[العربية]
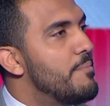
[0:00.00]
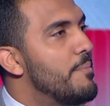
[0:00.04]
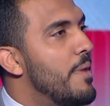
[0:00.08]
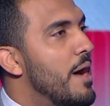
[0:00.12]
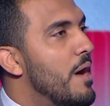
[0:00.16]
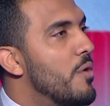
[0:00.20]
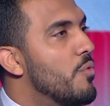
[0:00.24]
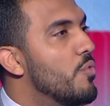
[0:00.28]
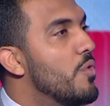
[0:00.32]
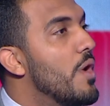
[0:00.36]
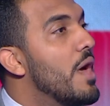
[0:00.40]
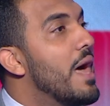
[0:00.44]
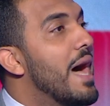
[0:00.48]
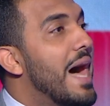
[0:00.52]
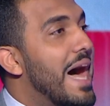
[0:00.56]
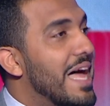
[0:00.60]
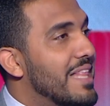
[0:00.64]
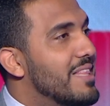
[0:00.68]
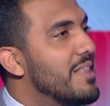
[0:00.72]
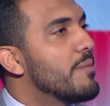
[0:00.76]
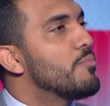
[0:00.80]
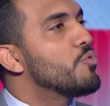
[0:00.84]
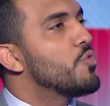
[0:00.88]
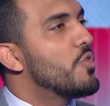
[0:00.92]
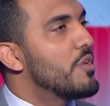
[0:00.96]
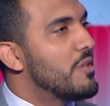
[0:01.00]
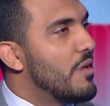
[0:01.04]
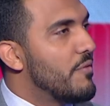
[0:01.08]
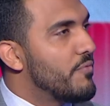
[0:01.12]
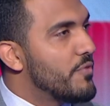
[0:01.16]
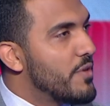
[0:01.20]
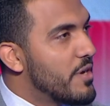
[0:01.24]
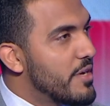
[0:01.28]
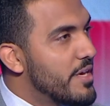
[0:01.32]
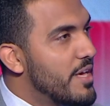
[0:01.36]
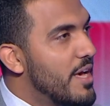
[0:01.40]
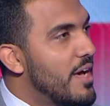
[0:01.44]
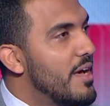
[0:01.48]
او حتى بطولات
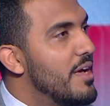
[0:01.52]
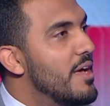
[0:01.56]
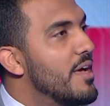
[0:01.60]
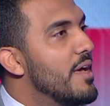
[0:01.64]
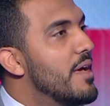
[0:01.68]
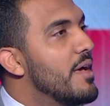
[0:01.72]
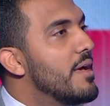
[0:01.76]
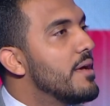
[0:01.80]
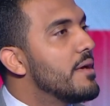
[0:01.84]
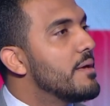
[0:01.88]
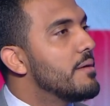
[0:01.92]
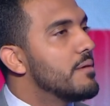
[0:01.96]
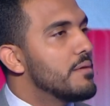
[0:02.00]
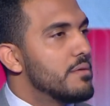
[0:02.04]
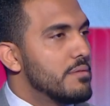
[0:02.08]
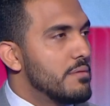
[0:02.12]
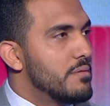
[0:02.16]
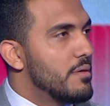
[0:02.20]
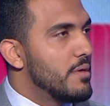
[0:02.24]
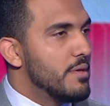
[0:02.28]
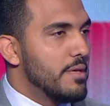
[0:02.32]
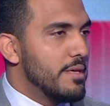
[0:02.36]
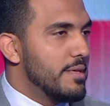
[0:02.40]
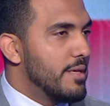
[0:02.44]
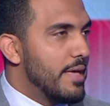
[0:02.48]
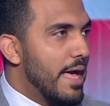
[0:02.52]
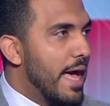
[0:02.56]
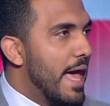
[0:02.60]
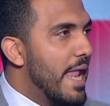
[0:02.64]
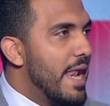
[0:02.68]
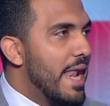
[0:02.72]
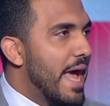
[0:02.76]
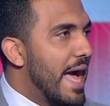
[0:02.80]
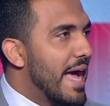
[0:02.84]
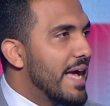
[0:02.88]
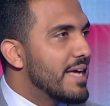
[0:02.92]
افريقيا سنين اقل حاجه